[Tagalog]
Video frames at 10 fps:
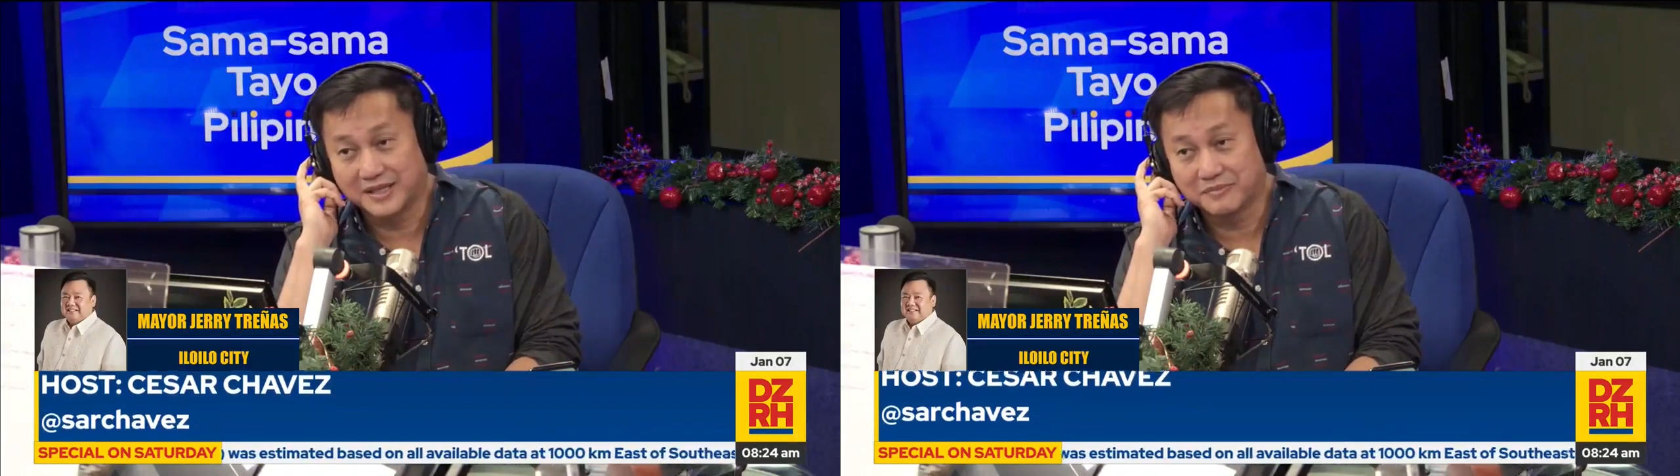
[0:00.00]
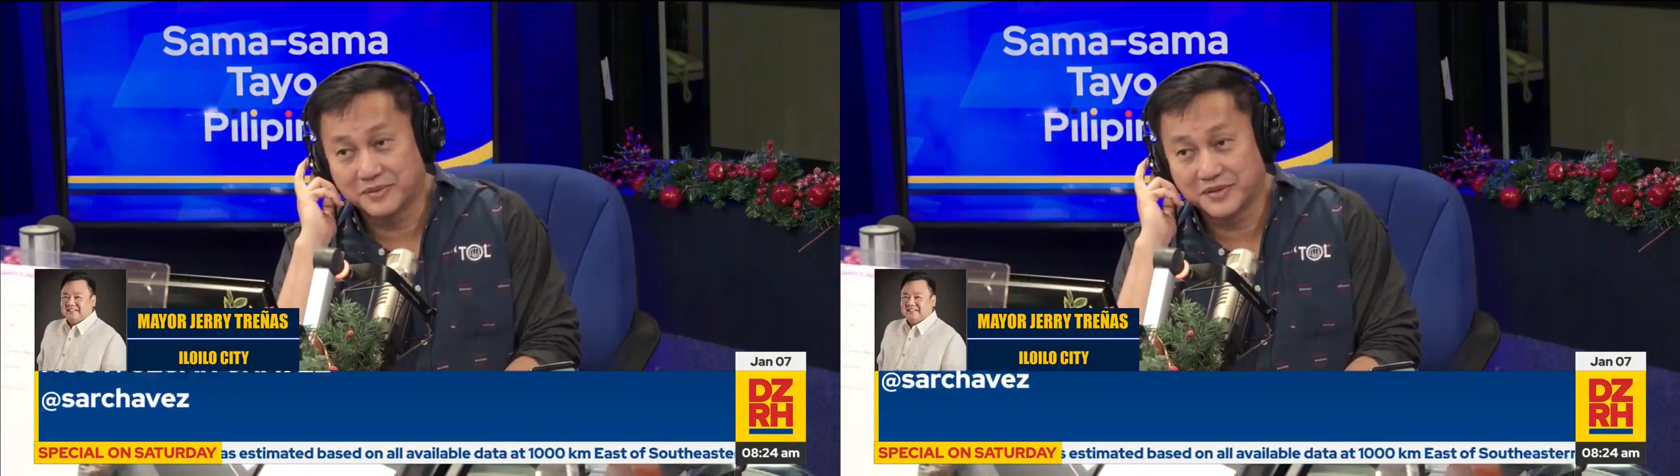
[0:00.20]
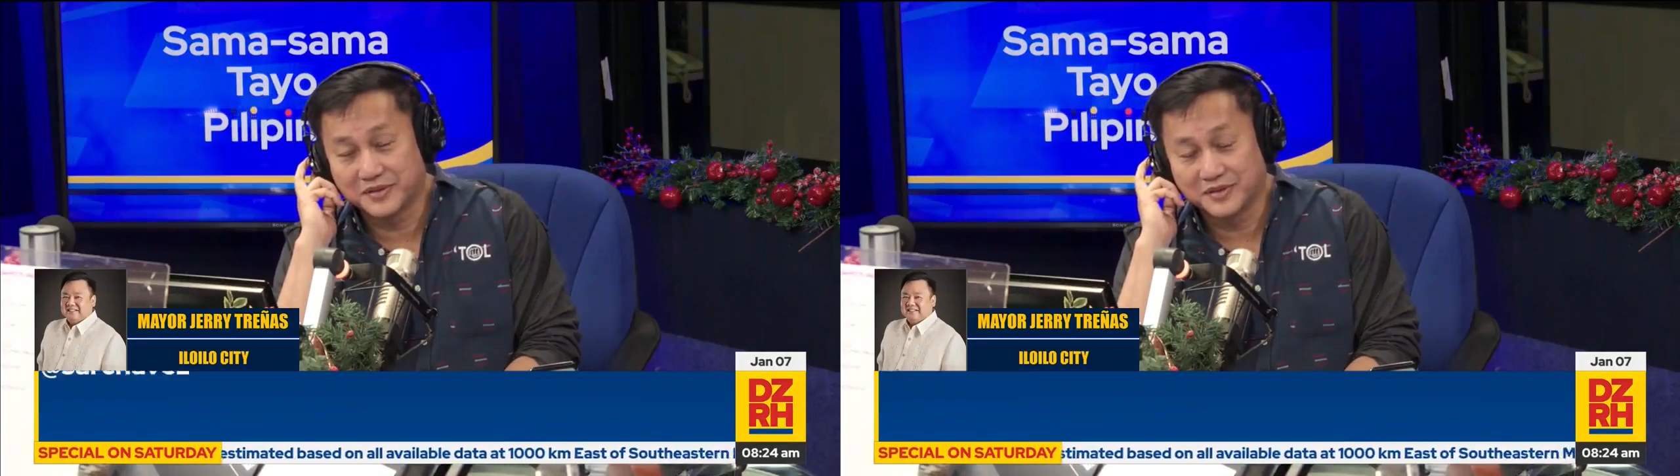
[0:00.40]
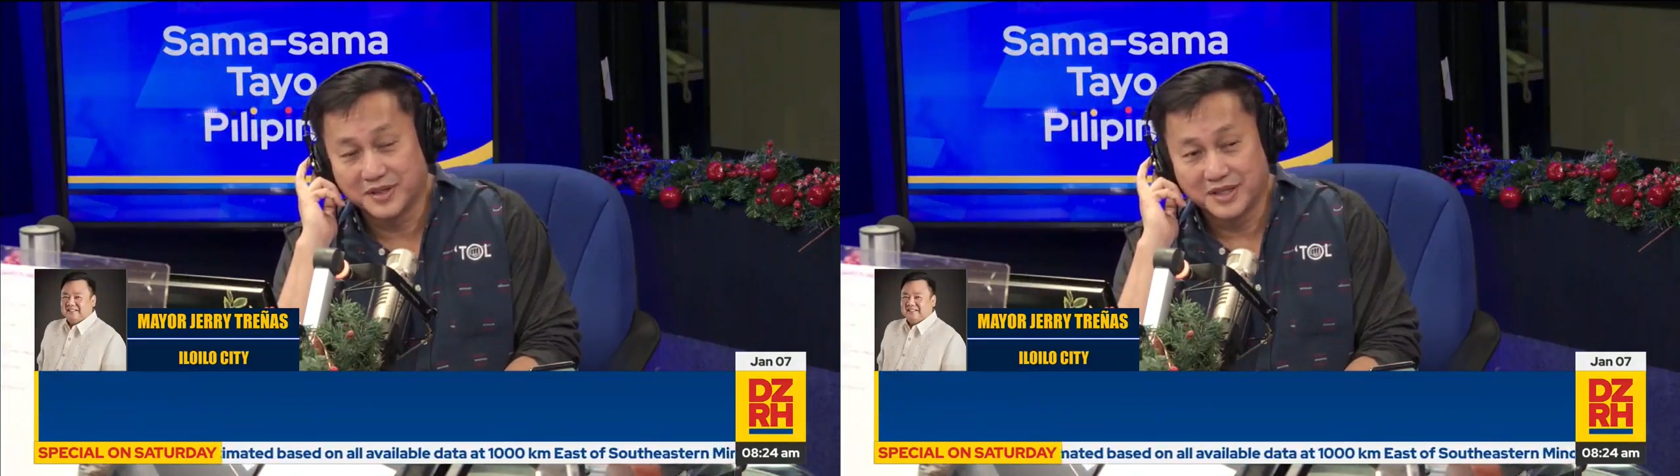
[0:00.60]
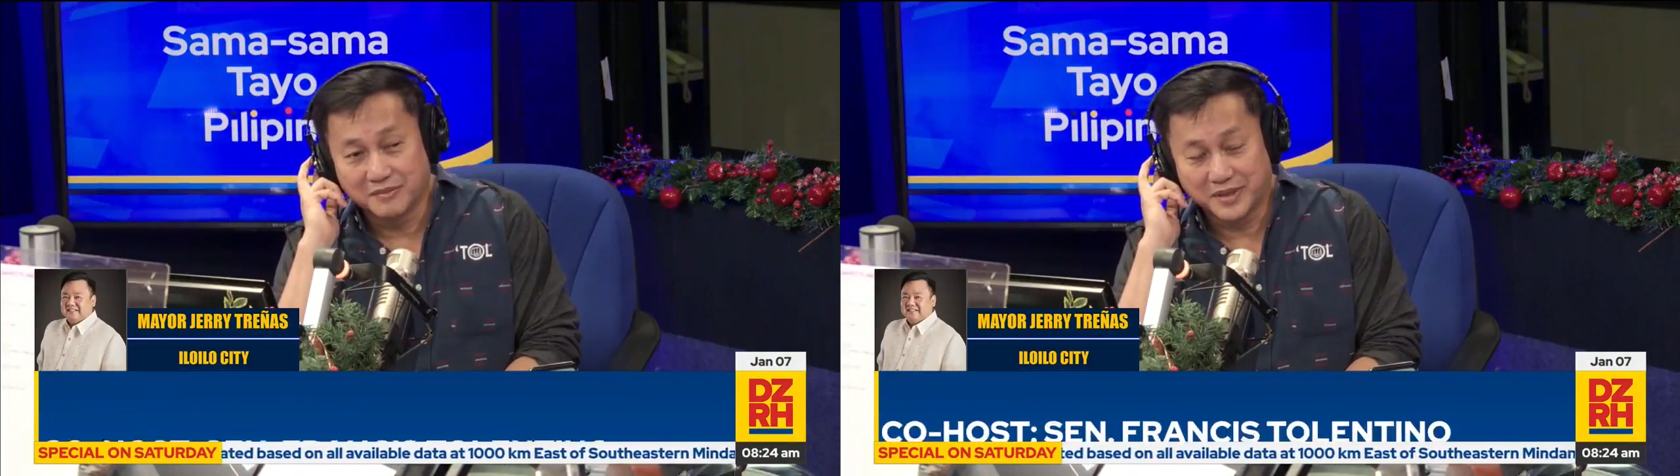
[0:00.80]
Ano po yung
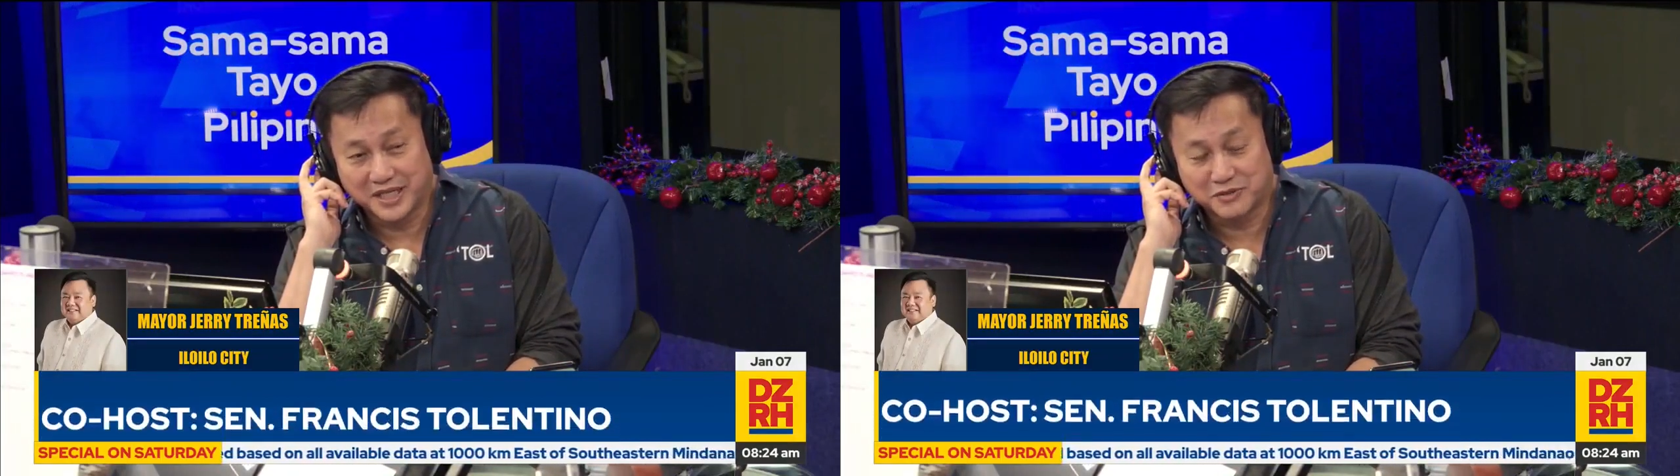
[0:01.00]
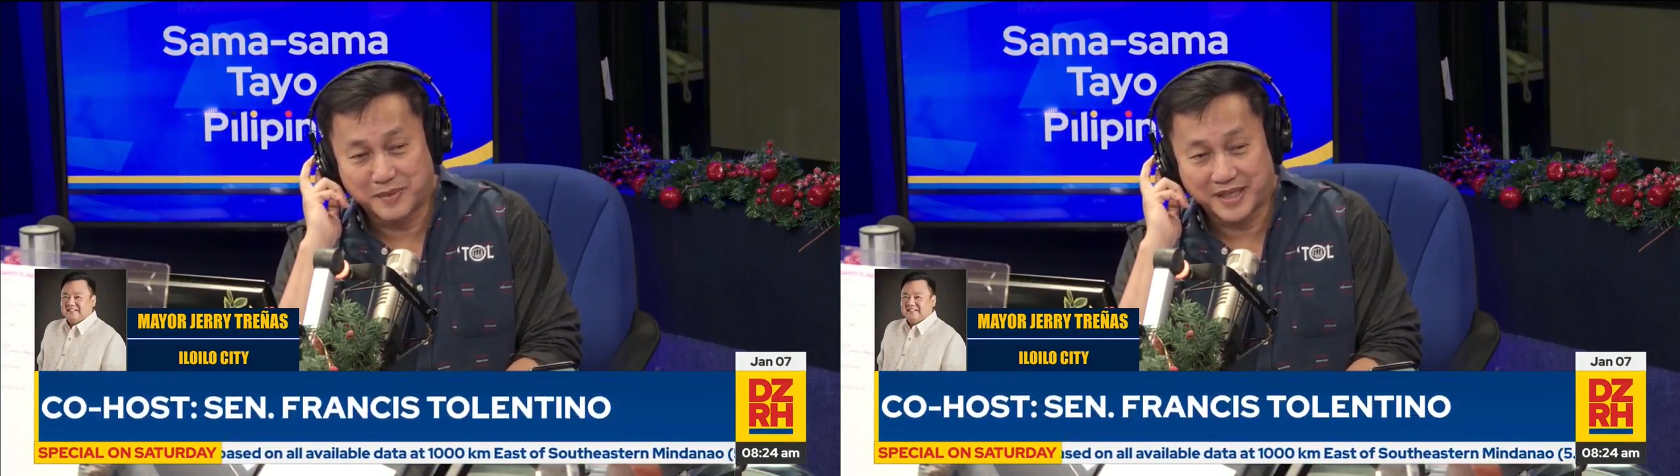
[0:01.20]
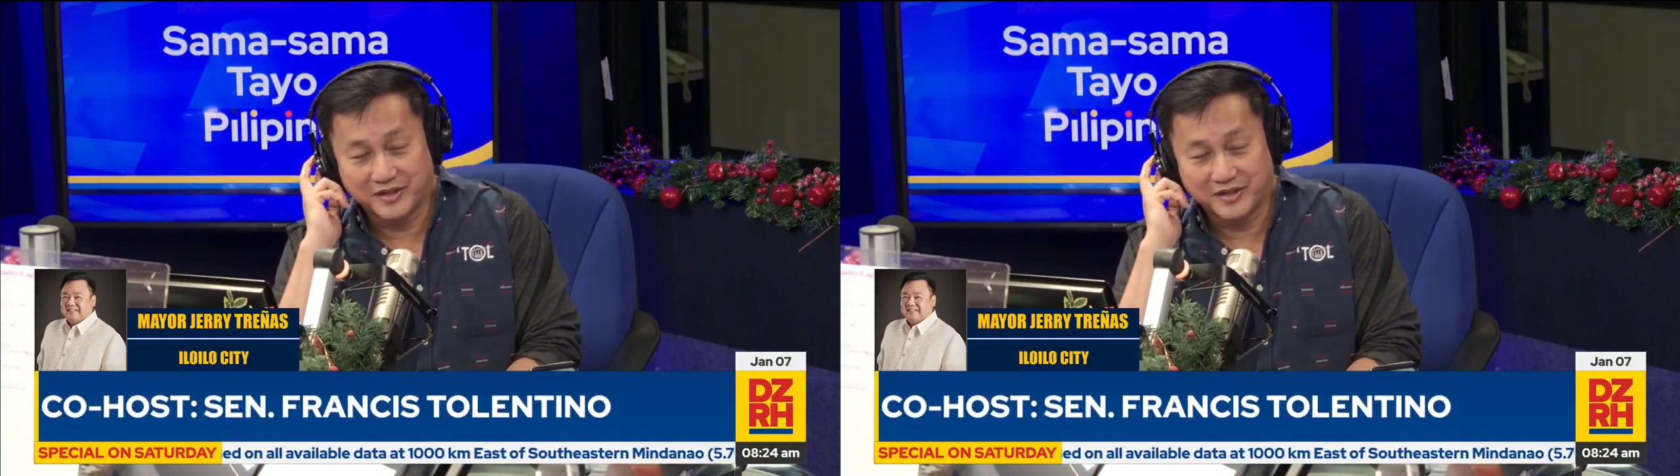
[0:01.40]
ma-expect